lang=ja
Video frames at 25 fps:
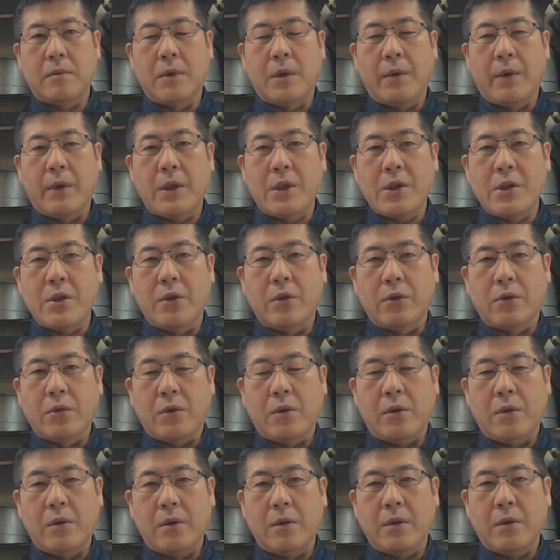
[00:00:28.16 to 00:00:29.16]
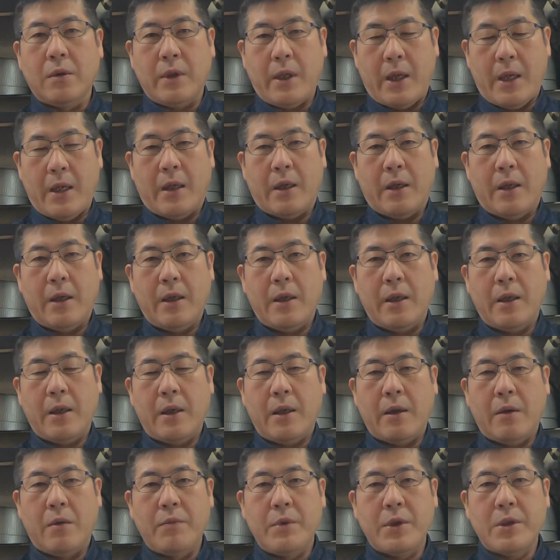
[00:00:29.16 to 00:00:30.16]
まあ、私のところのね、
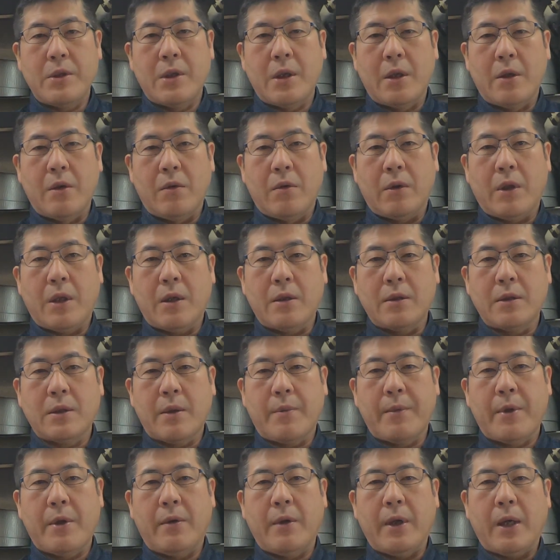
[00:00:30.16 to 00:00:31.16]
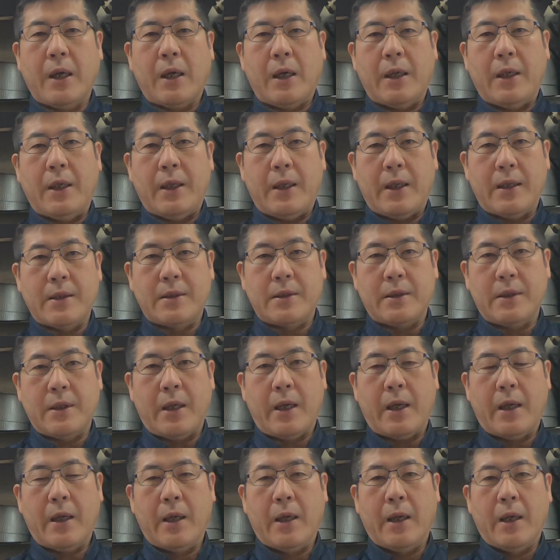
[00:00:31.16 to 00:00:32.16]
えー、お店のお客様の中にです
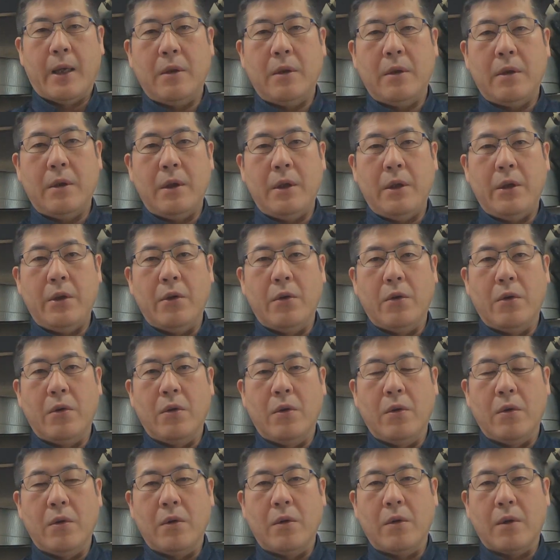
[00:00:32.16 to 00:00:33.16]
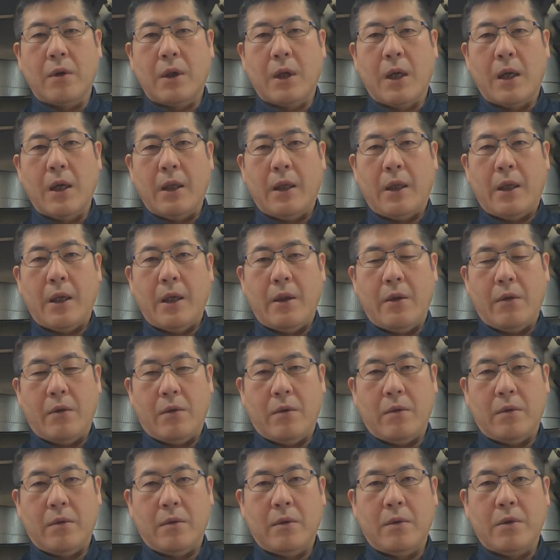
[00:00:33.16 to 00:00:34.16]
ね医療関係の
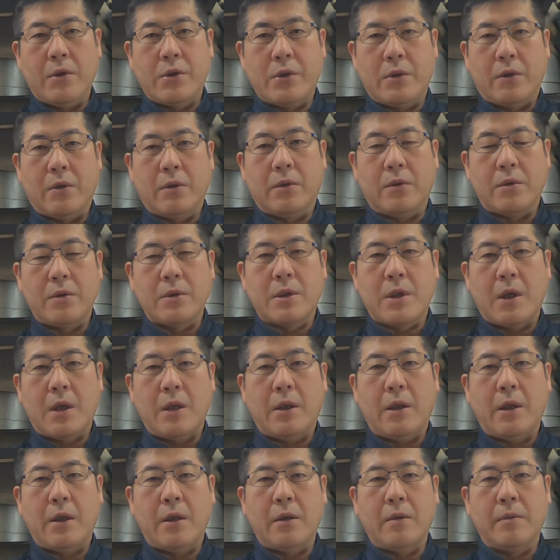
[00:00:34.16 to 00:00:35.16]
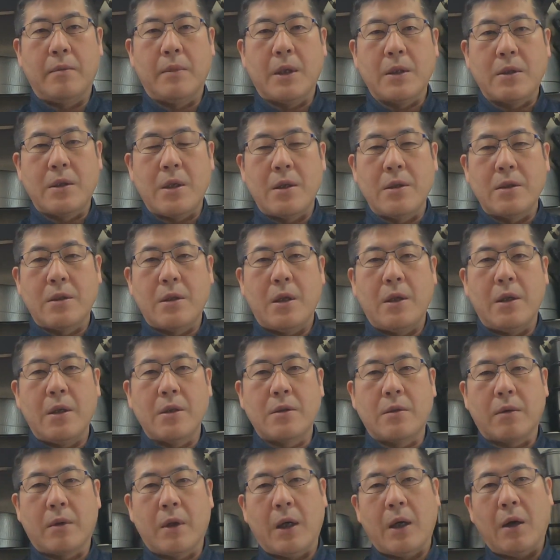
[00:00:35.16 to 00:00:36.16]
お仕事をされてる、まあ、先生で
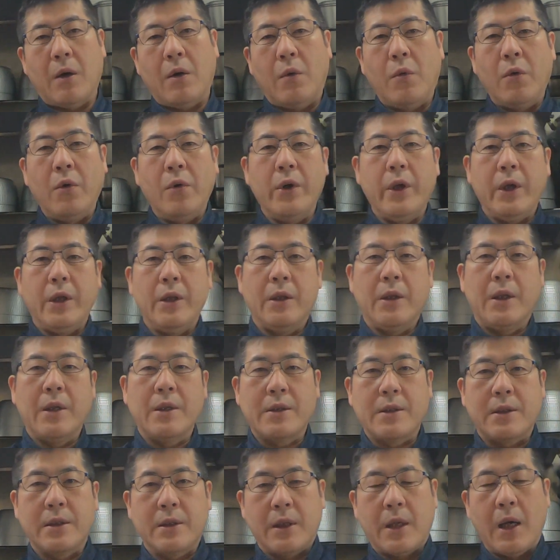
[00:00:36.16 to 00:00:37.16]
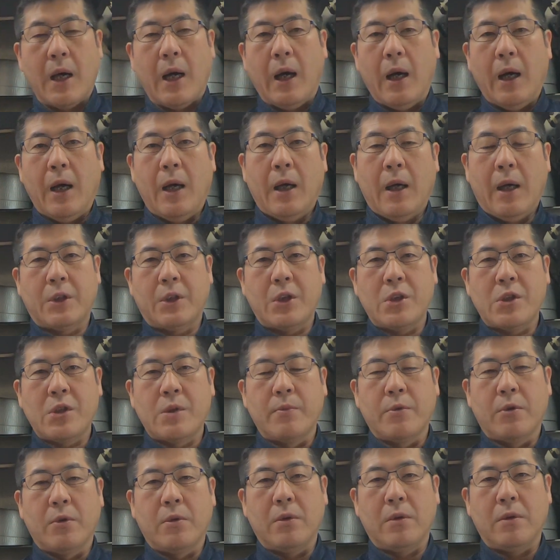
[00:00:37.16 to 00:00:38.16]
すとか多いんですが
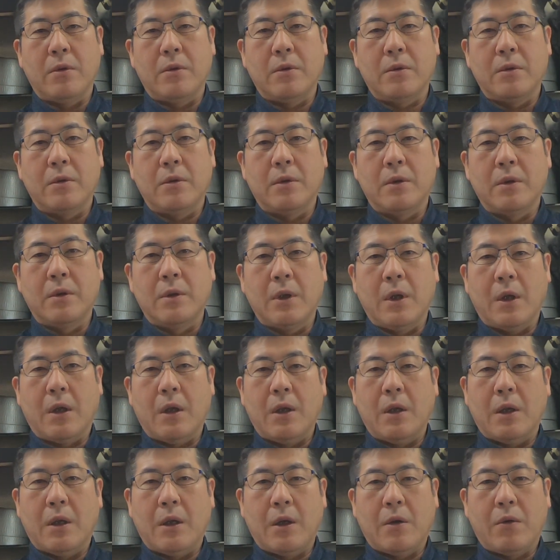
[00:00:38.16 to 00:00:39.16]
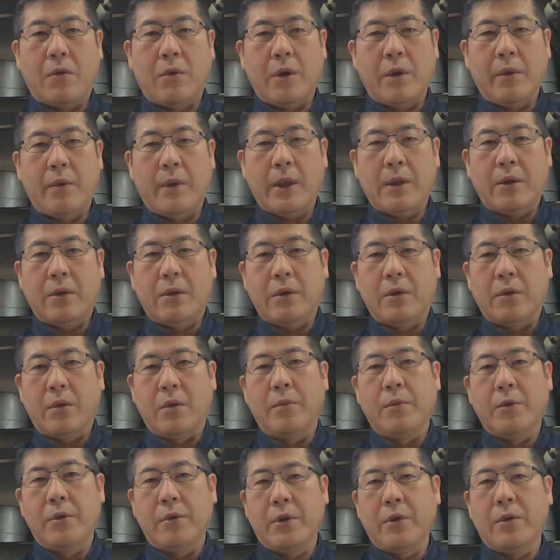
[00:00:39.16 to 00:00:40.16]
私もなかなかこれはと
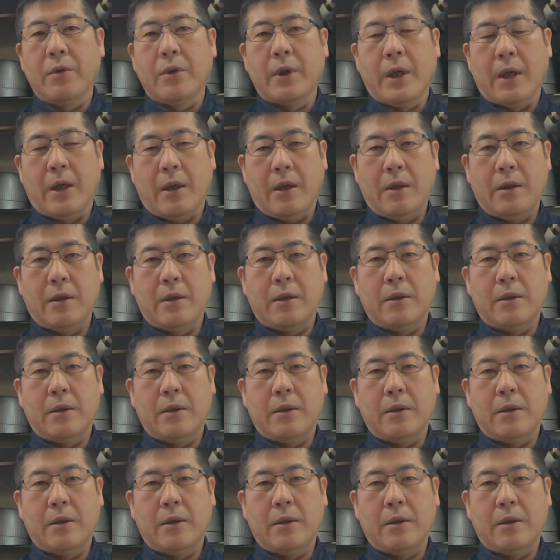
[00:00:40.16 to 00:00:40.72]
思うような